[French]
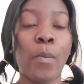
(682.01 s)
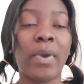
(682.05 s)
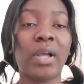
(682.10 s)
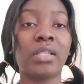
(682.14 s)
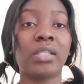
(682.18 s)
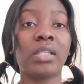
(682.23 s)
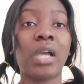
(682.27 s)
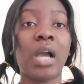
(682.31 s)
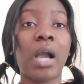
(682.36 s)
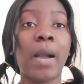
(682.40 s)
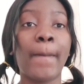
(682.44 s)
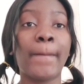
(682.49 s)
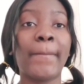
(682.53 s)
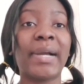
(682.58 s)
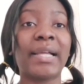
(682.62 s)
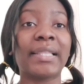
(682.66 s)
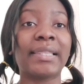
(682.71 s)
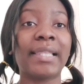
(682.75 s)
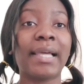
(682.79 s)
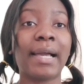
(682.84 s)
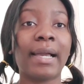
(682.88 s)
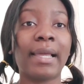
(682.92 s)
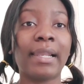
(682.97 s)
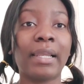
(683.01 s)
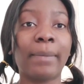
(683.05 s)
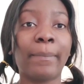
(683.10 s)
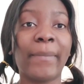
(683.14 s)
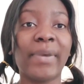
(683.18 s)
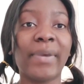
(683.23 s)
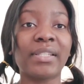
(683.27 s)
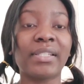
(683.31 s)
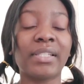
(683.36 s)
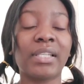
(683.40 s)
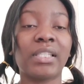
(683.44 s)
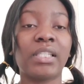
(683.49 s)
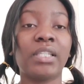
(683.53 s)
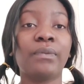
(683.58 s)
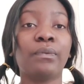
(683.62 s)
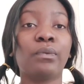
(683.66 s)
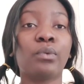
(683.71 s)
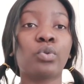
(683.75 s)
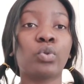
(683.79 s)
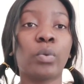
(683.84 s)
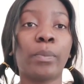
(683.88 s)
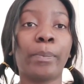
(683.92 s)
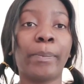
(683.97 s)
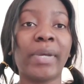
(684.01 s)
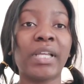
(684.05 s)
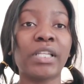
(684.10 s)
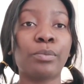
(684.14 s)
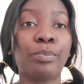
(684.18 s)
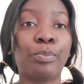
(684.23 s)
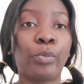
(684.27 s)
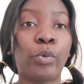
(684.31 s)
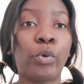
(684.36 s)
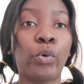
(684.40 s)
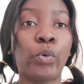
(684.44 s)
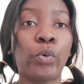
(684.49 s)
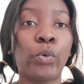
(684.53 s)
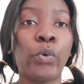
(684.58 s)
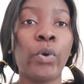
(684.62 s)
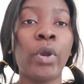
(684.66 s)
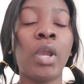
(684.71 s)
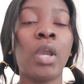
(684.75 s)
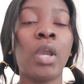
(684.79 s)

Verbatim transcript: Parce qu'en partant à l'ambassade, il faut son passeport.